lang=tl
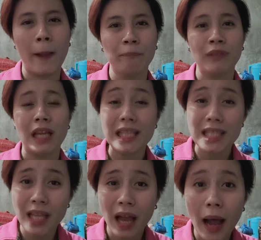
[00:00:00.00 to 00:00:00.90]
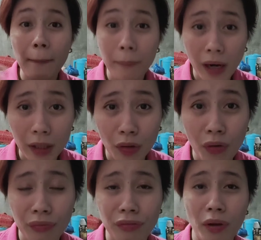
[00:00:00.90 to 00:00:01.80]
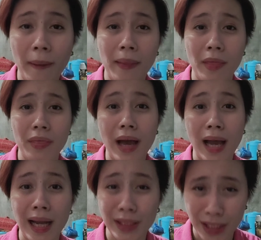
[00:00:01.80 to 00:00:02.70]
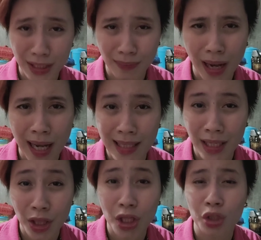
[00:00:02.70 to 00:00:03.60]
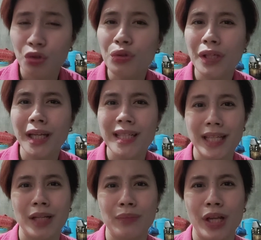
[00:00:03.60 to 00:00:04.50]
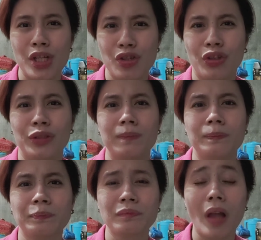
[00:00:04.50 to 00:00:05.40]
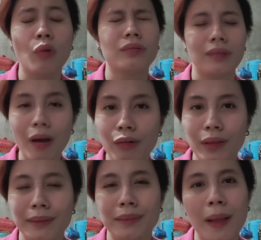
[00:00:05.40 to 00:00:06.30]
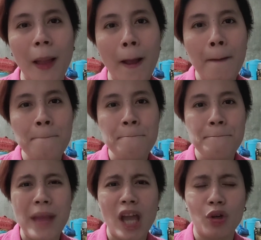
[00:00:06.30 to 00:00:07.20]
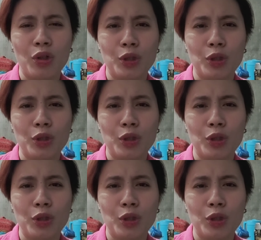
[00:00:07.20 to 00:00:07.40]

It's a part of the Christmas and the New Year celebration, taon-taon. Pero,